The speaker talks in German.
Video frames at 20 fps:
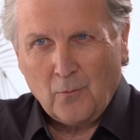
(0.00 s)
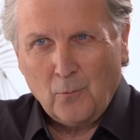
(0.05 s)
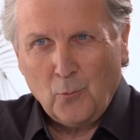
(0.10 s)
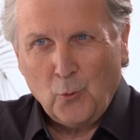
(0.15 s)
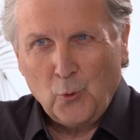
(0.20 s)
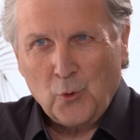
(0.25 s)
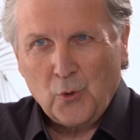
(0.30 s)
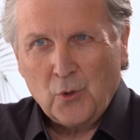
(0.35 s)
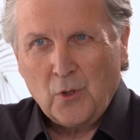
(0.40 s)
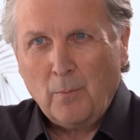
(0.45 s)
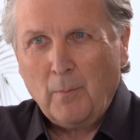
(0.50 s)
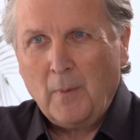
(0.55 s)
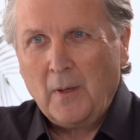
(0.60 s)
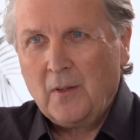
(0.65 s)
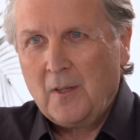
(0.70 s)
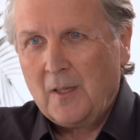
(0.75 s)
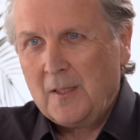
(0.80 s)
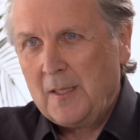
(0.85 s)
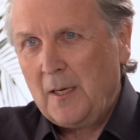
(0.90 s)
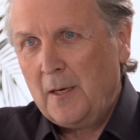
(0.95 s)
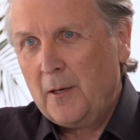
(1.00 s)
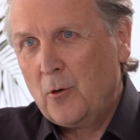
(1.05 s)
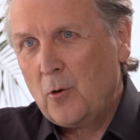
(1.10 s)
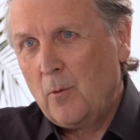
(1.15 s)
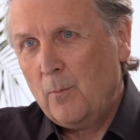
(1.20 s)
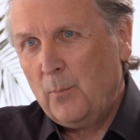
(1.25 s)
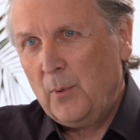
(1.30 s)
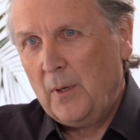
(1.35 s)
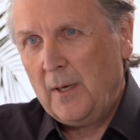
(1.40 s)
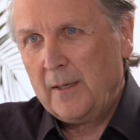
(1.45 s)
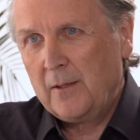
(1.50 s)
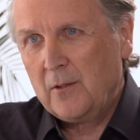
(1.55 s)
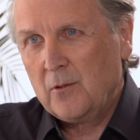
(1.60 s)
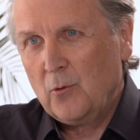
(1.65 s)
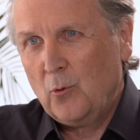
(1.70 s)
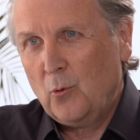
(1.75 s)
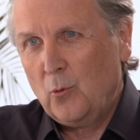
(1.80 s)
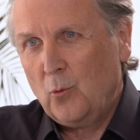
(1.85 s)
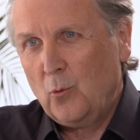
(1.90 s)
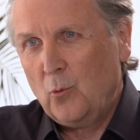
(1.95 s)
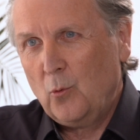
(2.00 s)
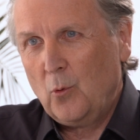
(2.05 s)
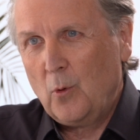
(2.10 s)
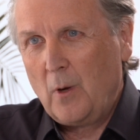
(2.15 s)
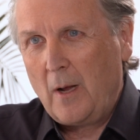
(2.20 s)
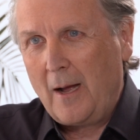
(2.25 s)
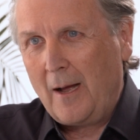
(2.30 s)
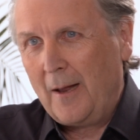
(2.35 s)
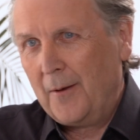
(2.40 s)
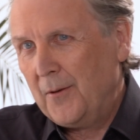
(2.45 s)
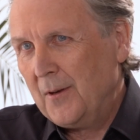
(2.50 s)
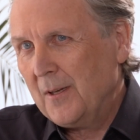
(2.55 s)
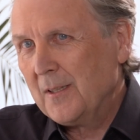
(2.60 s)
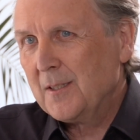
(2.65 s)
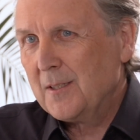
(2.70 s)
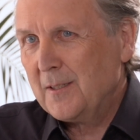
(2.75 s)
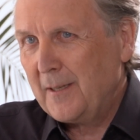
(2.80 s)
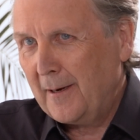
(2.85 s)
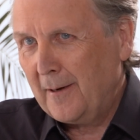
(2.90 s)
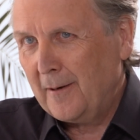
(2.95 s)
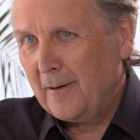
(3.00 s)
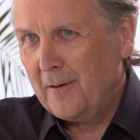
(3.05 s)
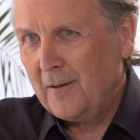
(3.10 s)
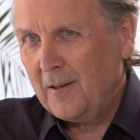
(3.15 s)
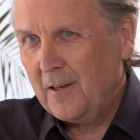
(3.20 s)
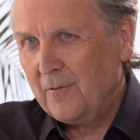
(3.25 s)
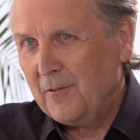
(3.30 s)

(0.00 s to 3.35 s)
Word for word: müsste man tatsächlich komplett anders denken.